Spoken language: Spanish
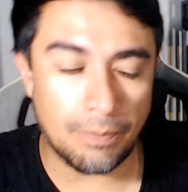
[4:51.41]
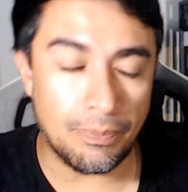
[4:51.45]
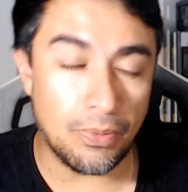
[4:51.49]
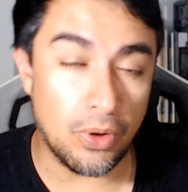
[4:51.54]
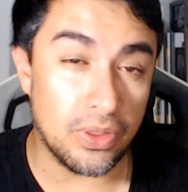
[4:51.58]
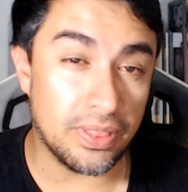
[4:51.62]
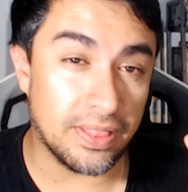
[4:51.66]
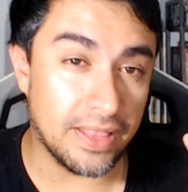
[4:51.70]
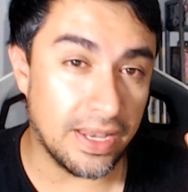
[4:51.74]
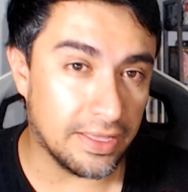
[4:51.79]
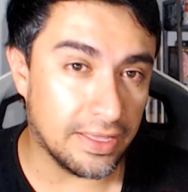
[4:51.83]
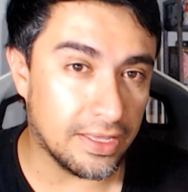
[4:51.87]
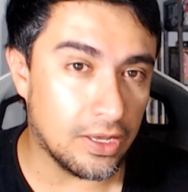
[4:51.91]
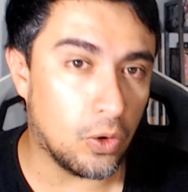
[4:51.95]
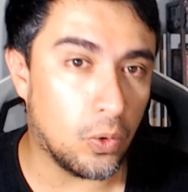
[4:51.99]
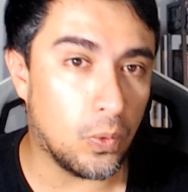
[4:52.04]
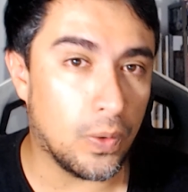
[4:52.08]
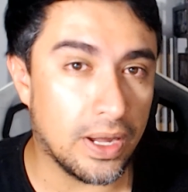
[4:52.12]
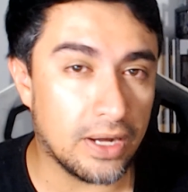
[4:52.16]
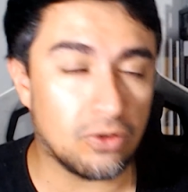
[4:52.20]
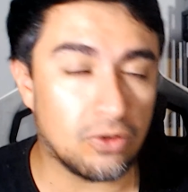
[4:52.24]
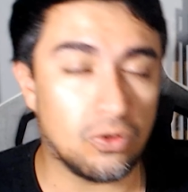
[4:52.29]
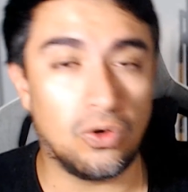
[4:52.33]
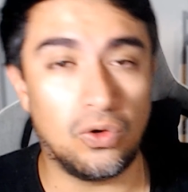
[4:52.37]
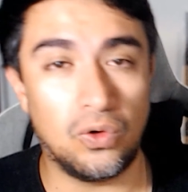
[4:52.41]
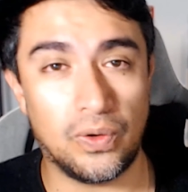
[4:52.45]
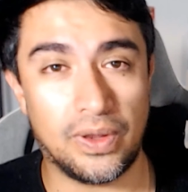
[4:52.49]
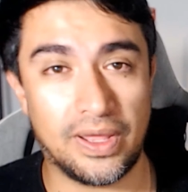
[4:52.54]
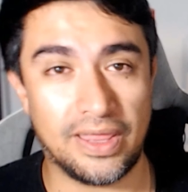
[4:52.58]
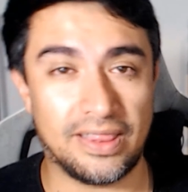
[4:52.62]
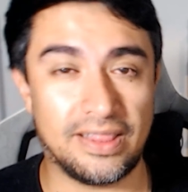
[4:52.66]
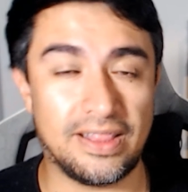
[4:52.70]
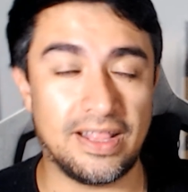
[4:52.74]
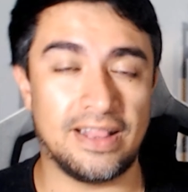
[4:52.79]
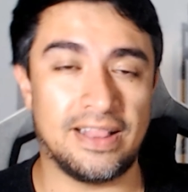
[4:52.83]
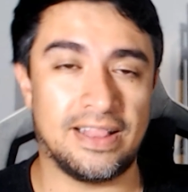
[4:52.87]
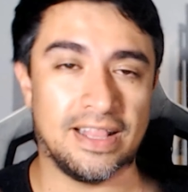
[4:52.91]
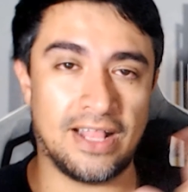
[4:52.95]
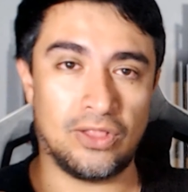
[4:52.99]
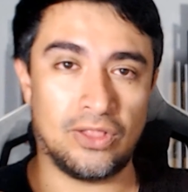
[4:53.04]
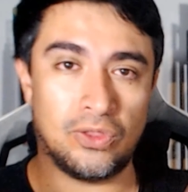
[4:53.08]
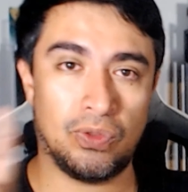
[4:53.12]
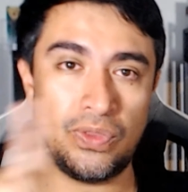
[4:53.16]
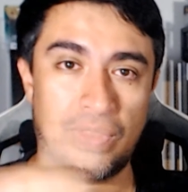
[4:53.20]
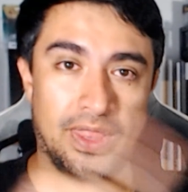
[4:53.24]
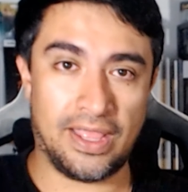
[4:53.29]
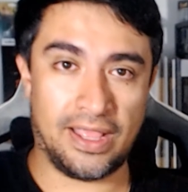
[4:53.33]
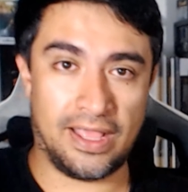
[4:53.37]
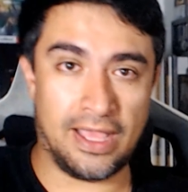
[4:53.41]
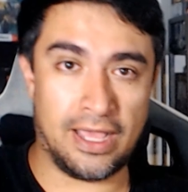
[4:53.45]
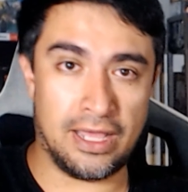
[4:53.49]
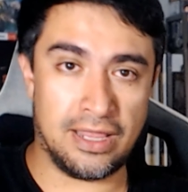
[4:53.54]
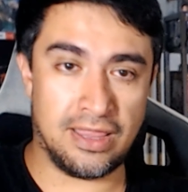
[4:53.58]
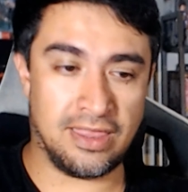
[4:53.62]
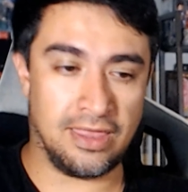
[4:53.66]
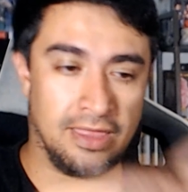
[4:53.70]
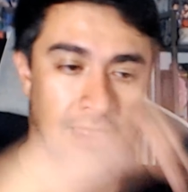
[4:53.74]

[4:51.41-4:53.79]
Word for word: pero ahí tienen que jugar con lo que estén dando de enganche.